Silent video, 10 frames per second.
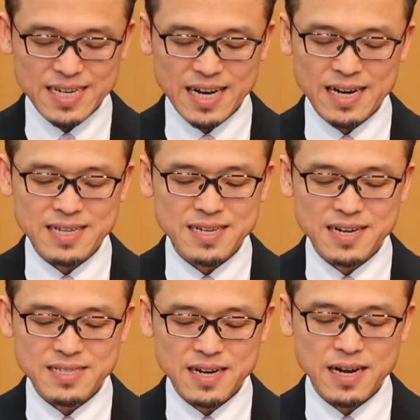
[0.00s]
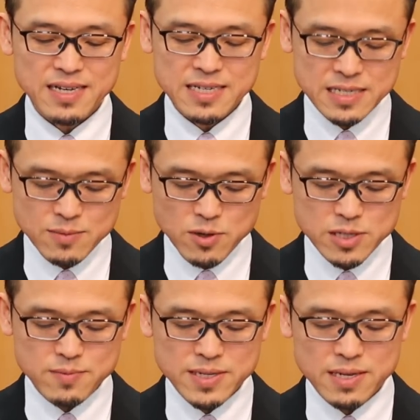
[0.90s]
あなた方がいつも
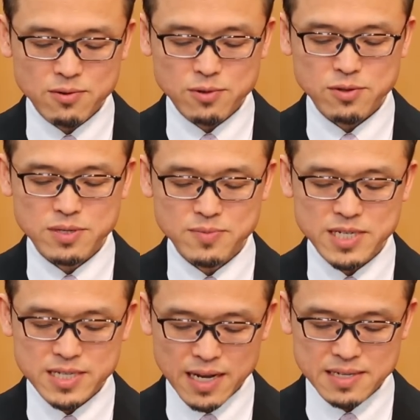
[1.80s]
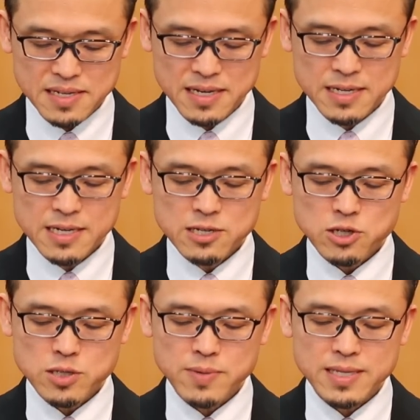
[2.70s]
すべてのことに満ち足りて、
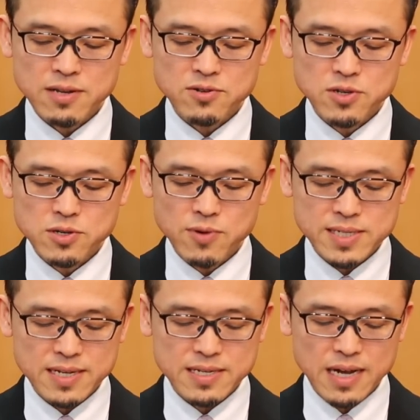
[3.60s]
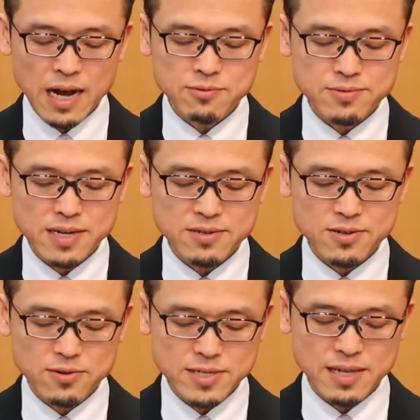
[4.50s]
すべての良い技にあふれる
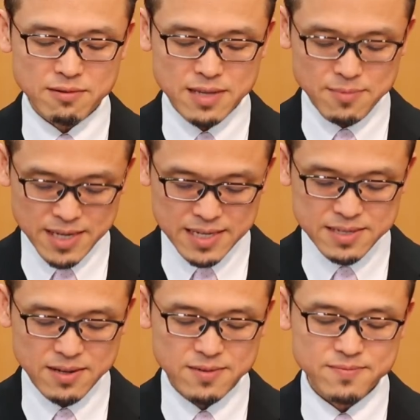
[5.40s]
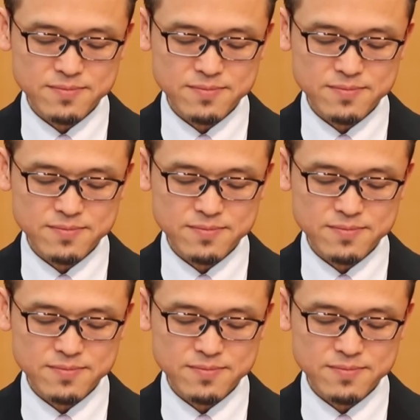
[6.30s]
ようになるためです。